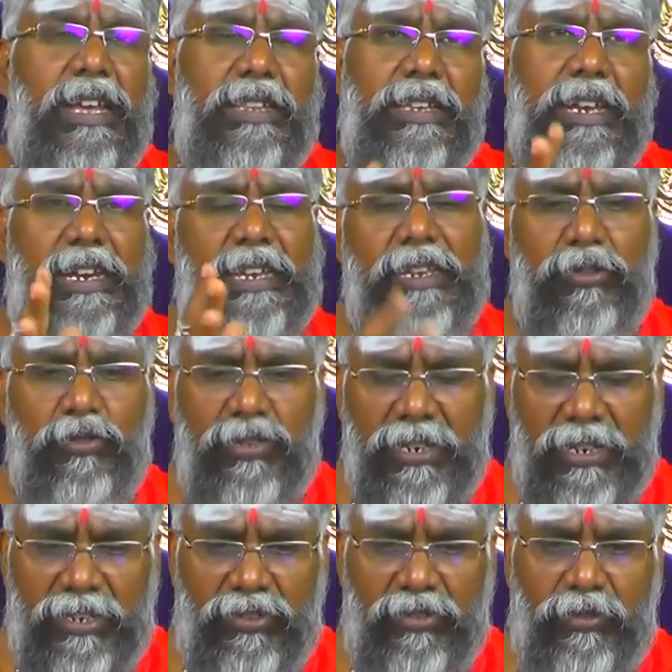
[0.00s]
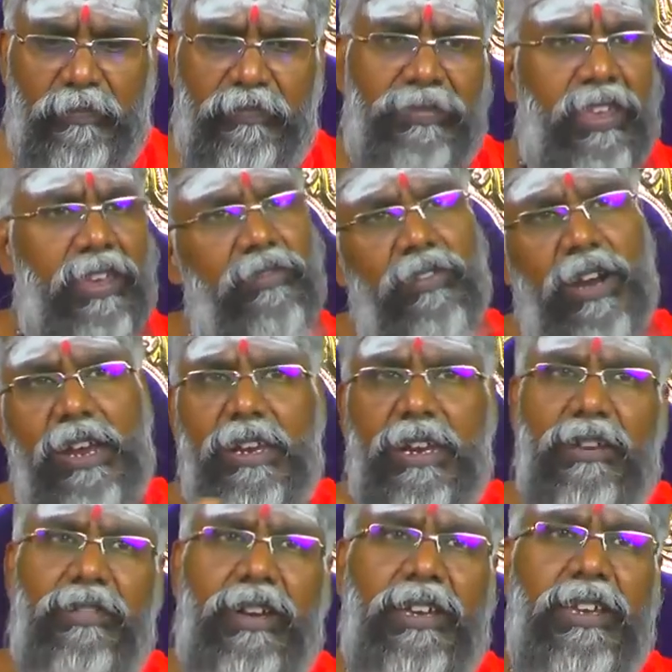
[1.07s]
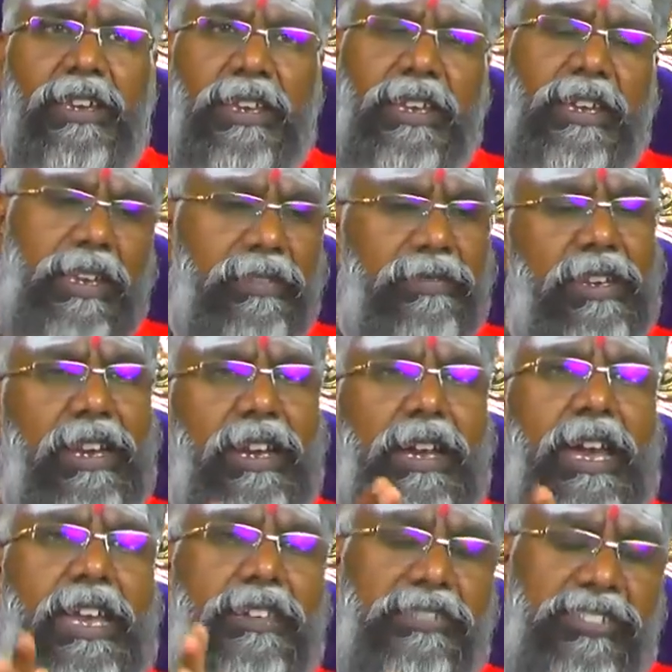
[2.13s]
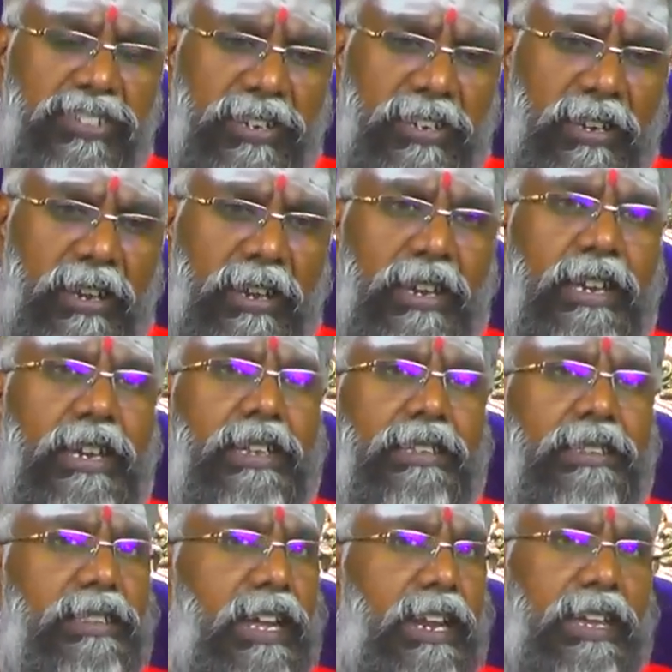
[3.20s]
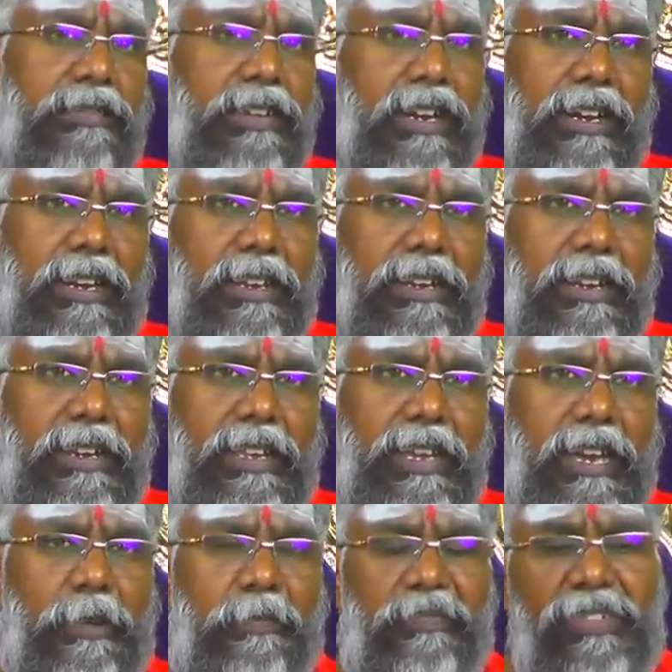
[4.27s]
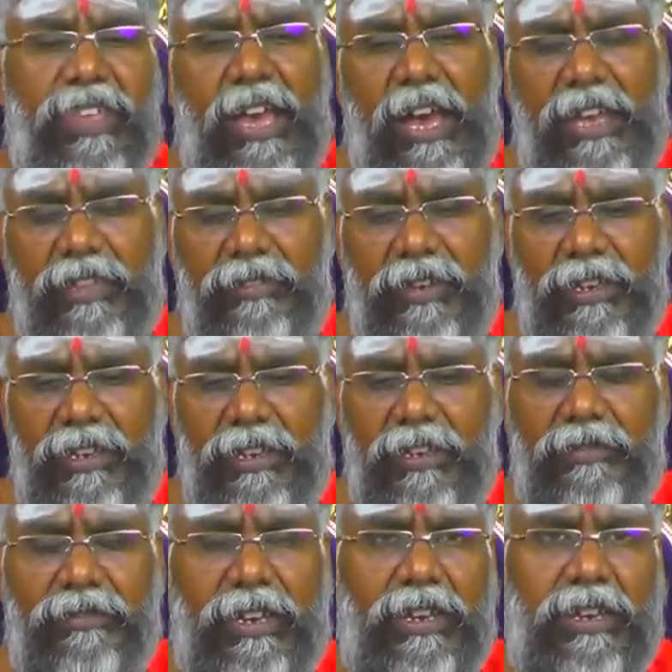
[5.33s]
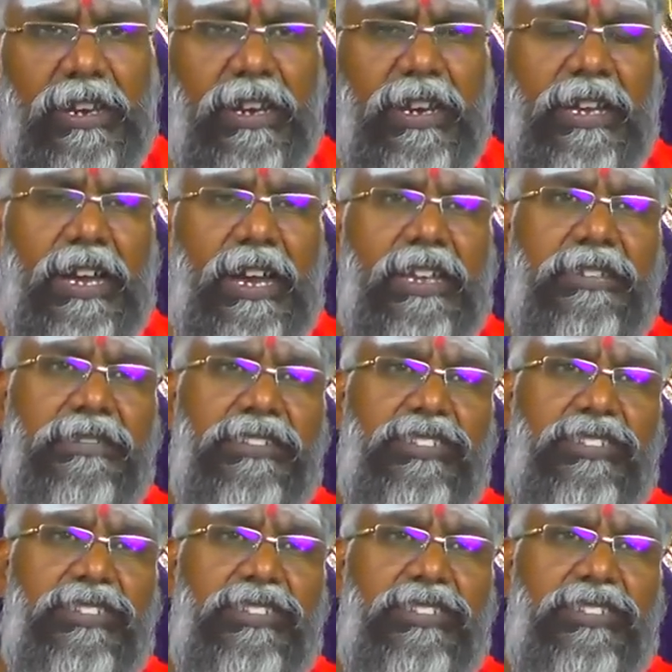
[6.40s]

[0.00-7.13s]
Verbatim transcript: இருந்தால் அது கிடைக்கிறது கொஞ்சம் கஷ்டம் வாழலை வாங்கி நீங்களே வீட்டில் காய வச்சுக்கிங்க தலை வாழலை இருக்கு இல்லையா அதை வாங்கி நீங்கள் வீட்டில் நல்லா காய